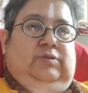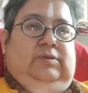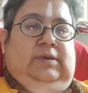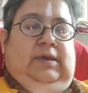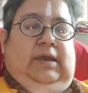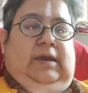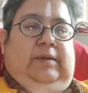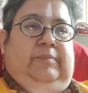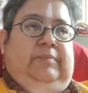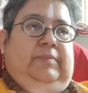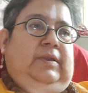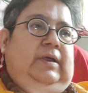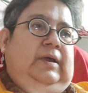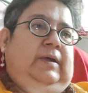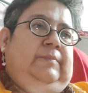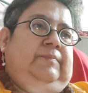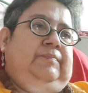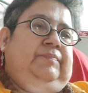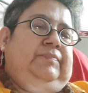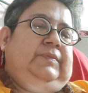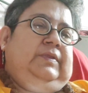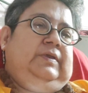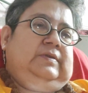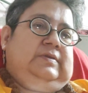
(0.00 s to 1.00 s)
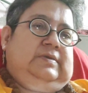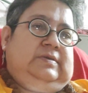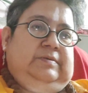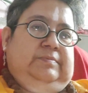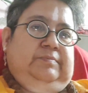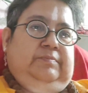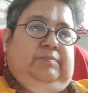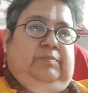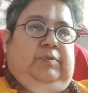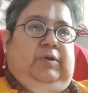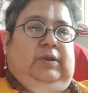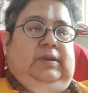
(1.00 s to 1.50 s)
যদি আমরা
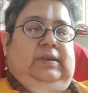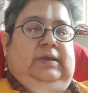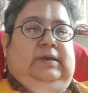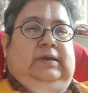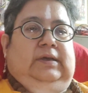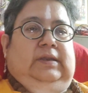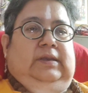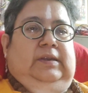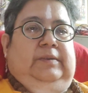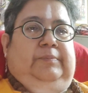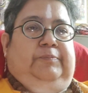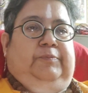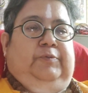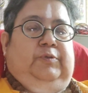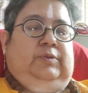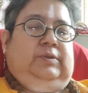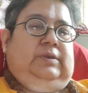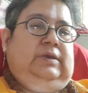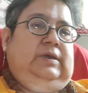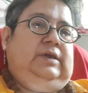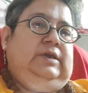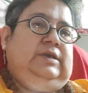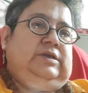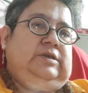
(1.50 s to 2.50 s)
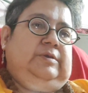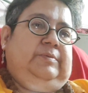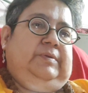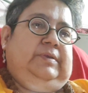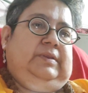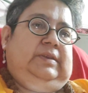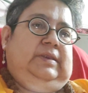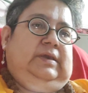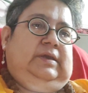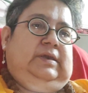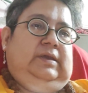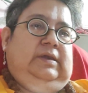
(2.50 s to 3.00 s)
সিম্বলিক্যালি প্রতীক
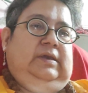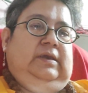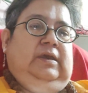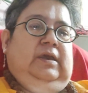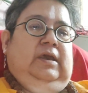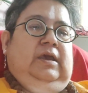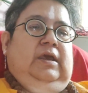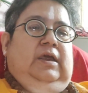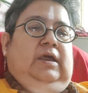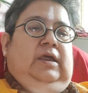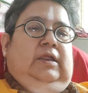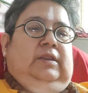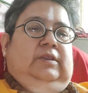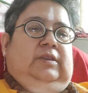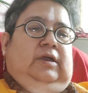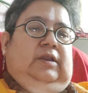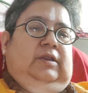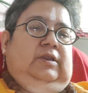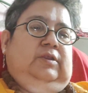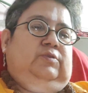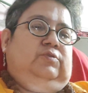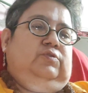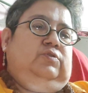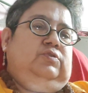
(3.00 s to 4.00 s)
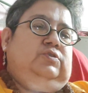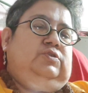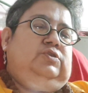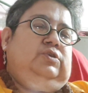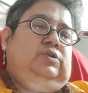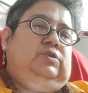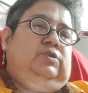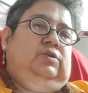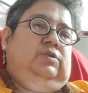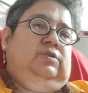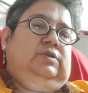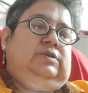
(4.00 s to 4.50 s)
হিসেবে দেখি তাহলে
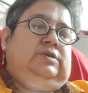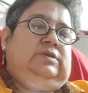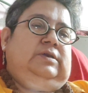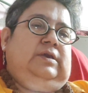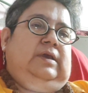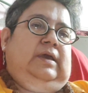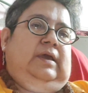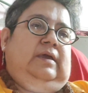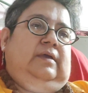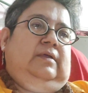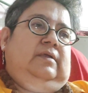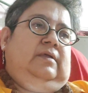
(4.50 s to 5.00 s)
দুর্যোধন হচ্ছে